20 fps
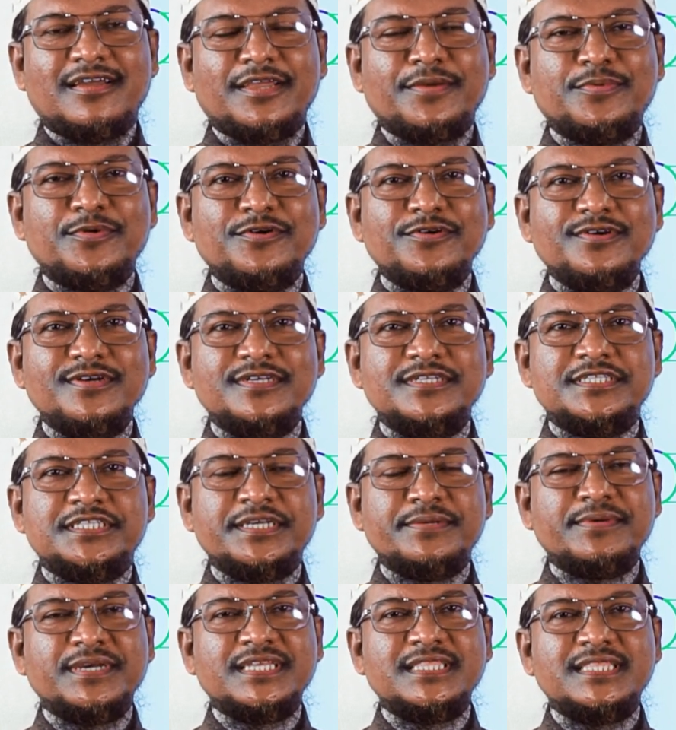এবং
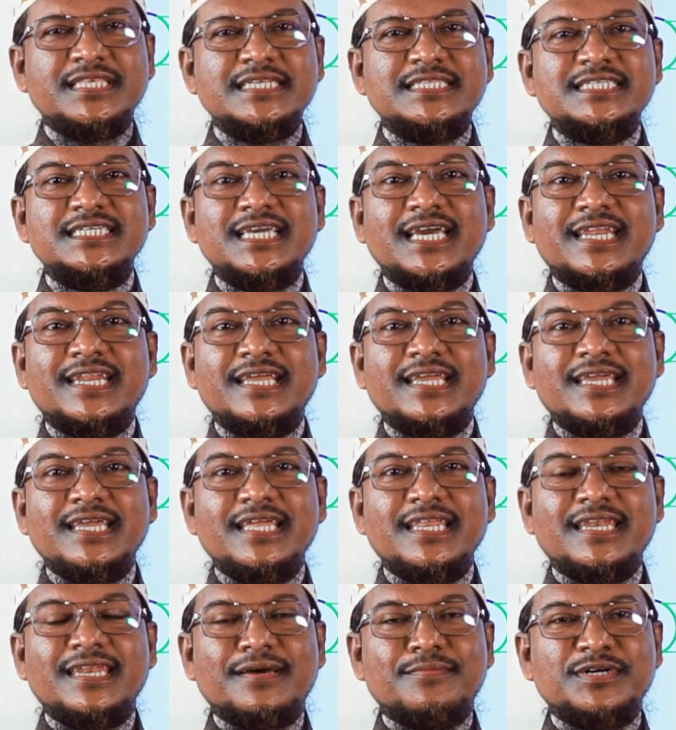যে ব্যক্তি চেয়ারে
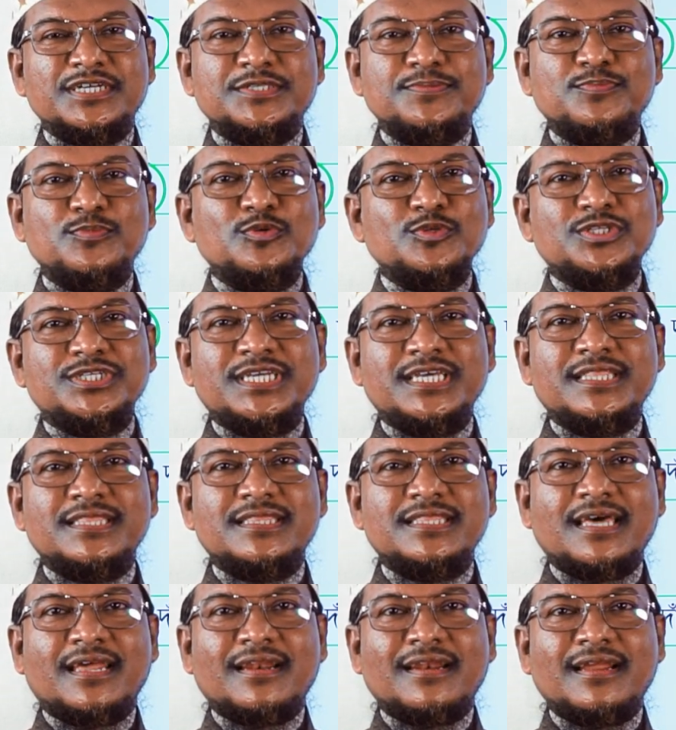নামাজ পড়ছেন
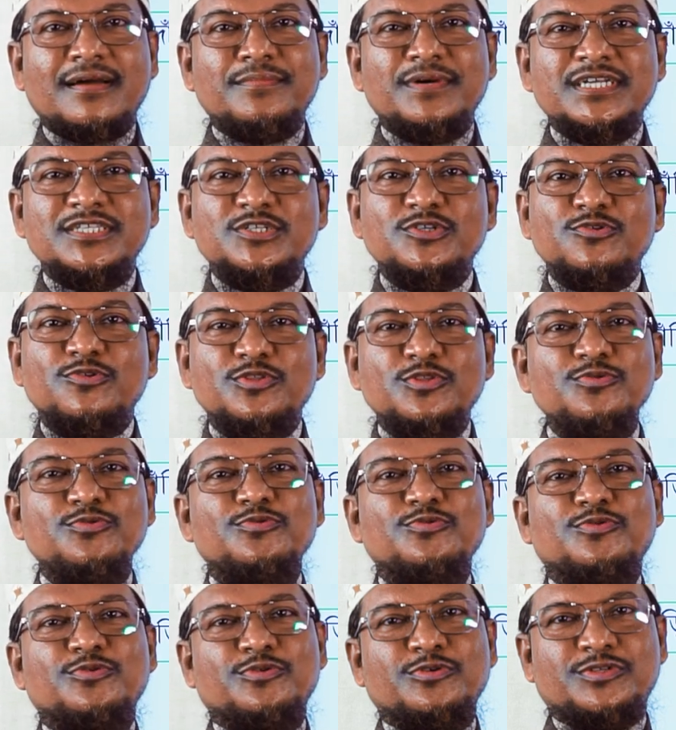তার নামাজ
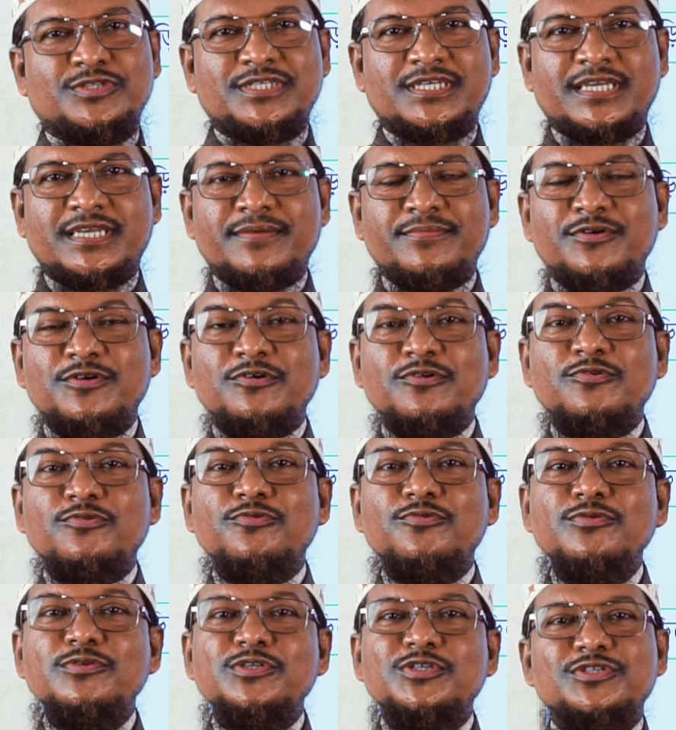কতটুকু হচ্ছে এবং
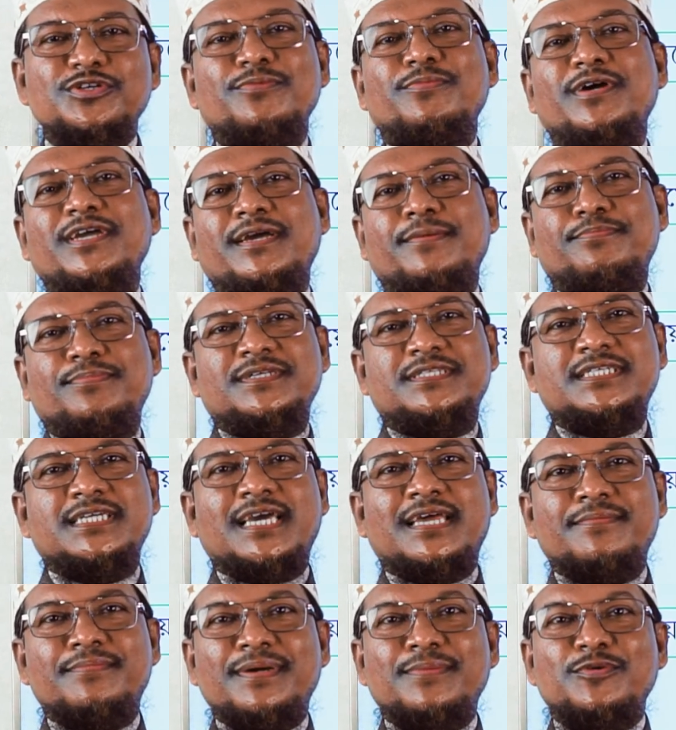কোন সময় আপনি
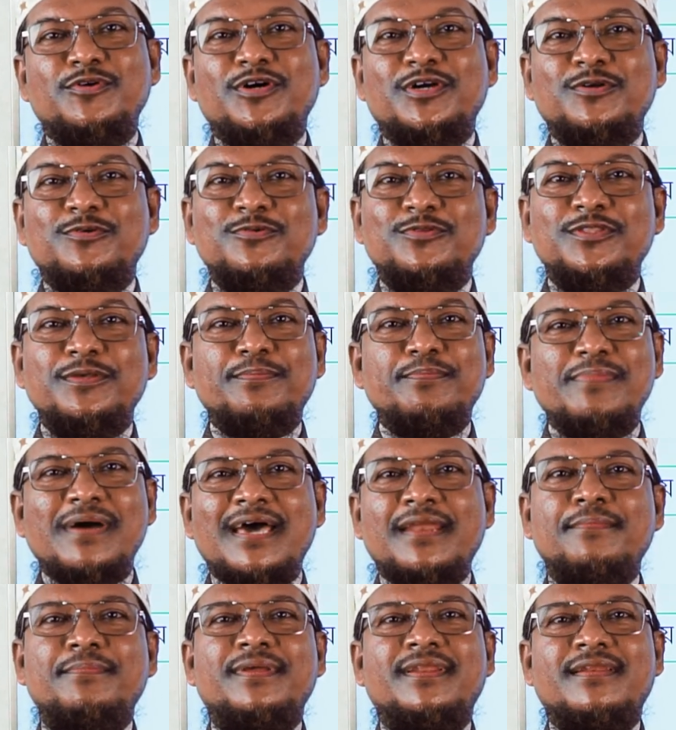চেয়ার ব্যবহার করতে
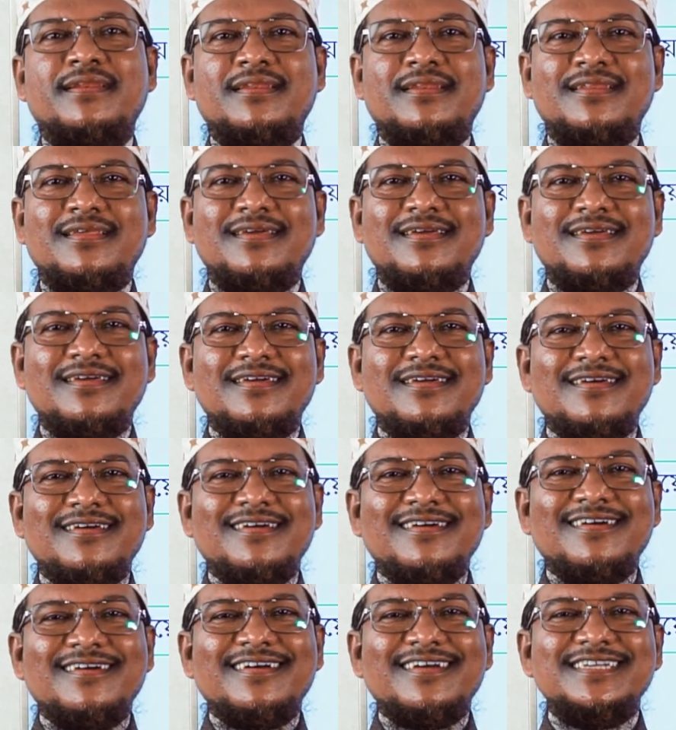পারবেন
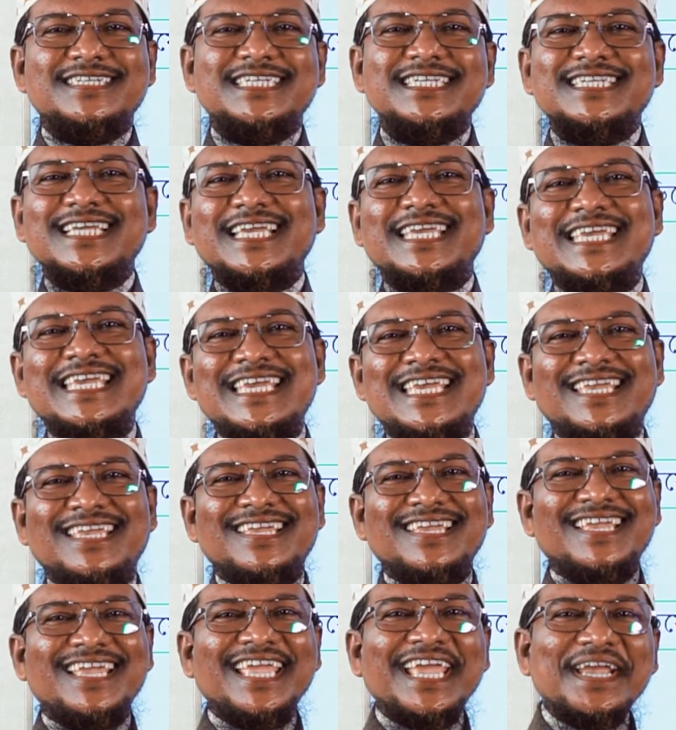সেটা কি
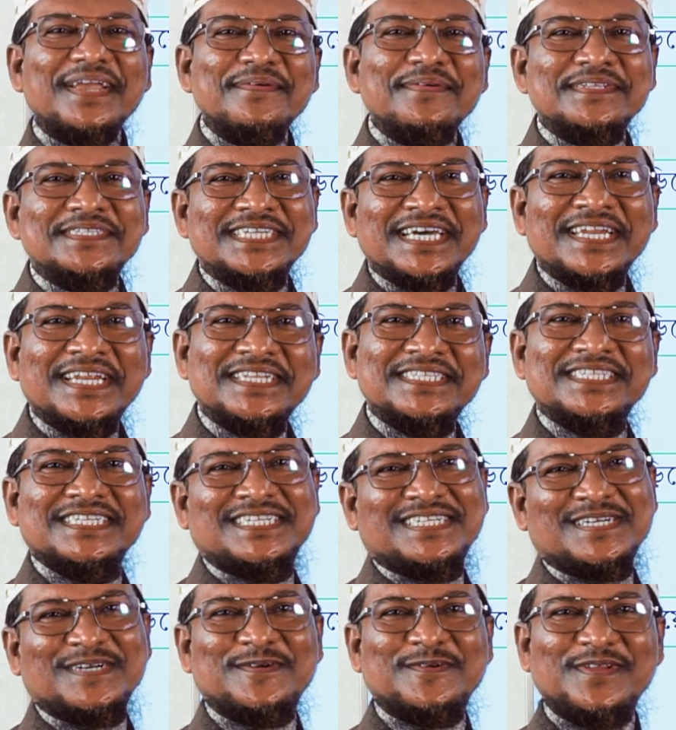একেবারে জানার
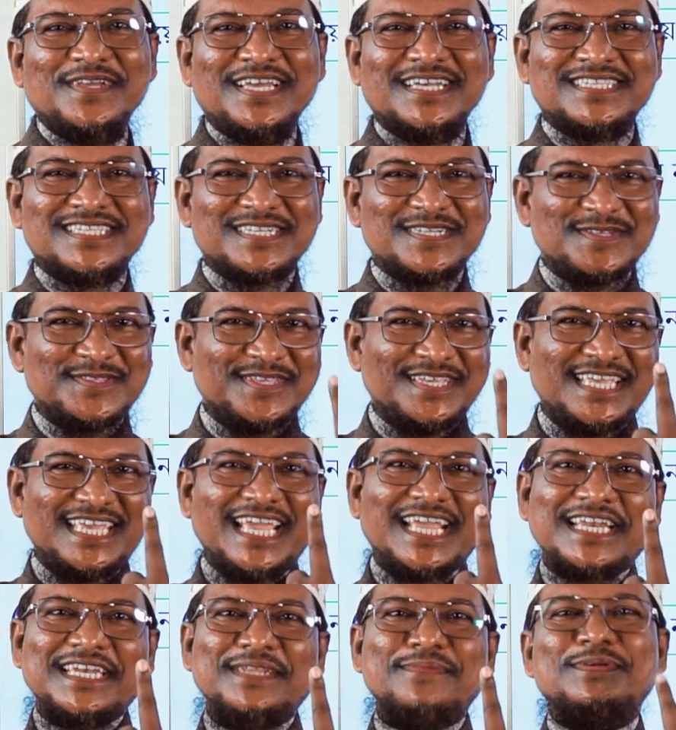চেষ্টা করি আজকে শুধু
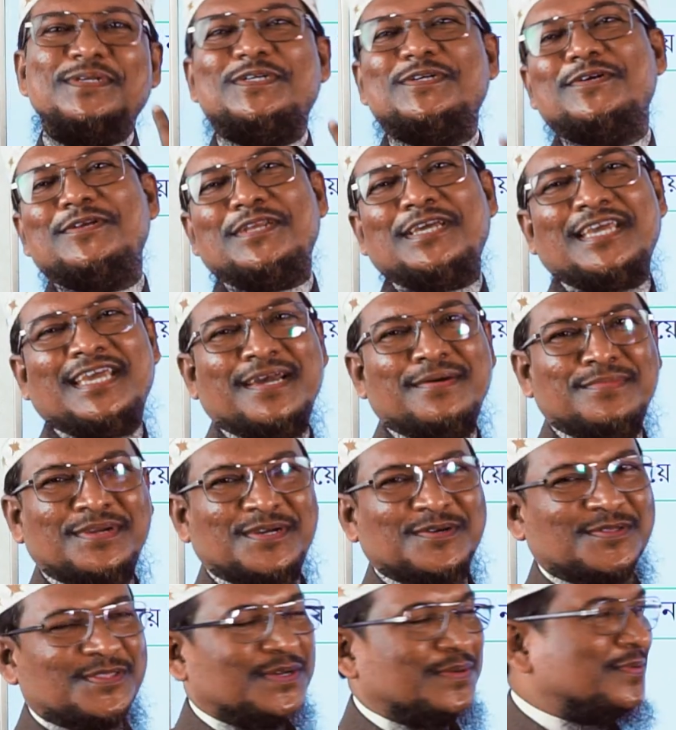একটি বিষয় নিয়ে আমি
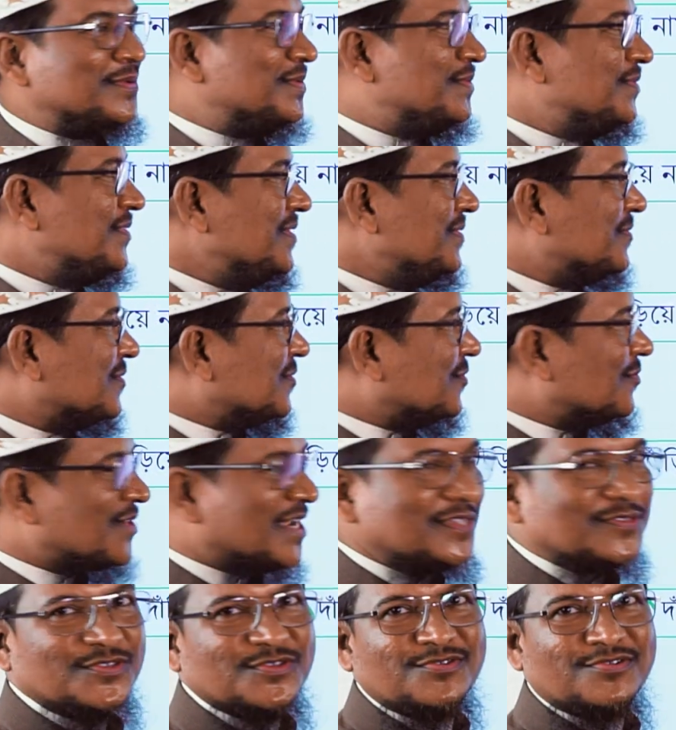কথা বলবো এবং
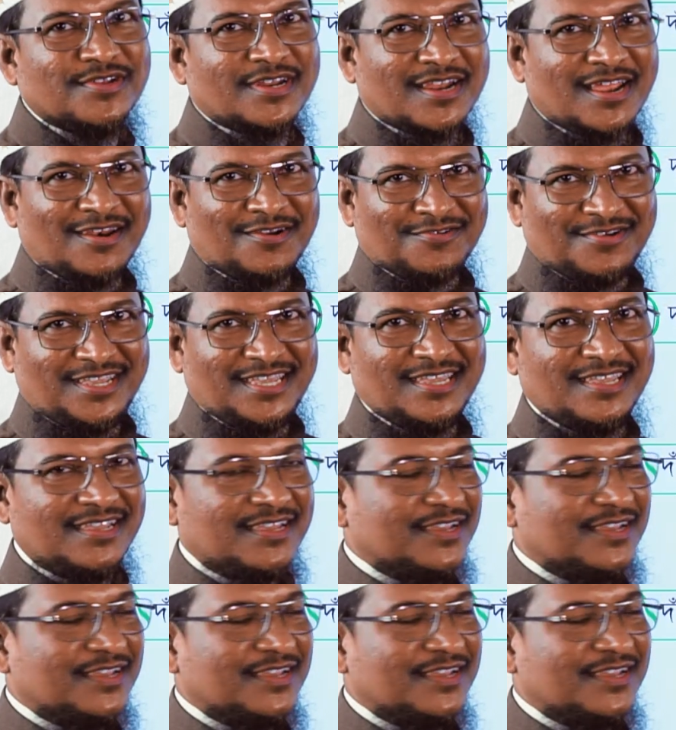কোরআন সুন্দর আলোকে